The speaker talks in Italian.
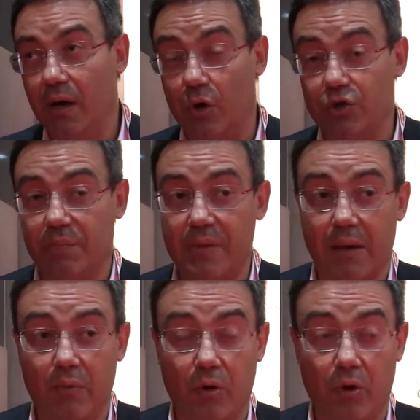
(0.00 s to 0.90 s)
Oggi
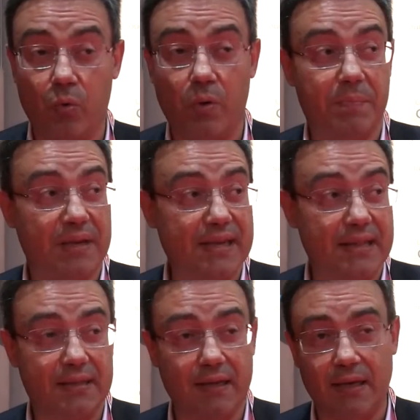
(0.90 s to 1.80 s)
abbiamo qui
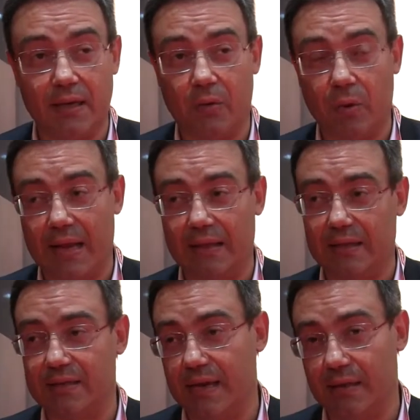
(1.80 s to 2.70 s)
presenti
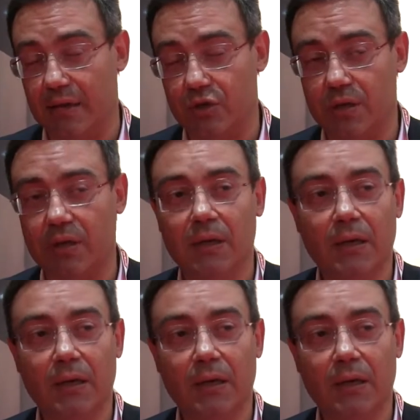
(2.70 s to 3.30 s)
40 sindaci,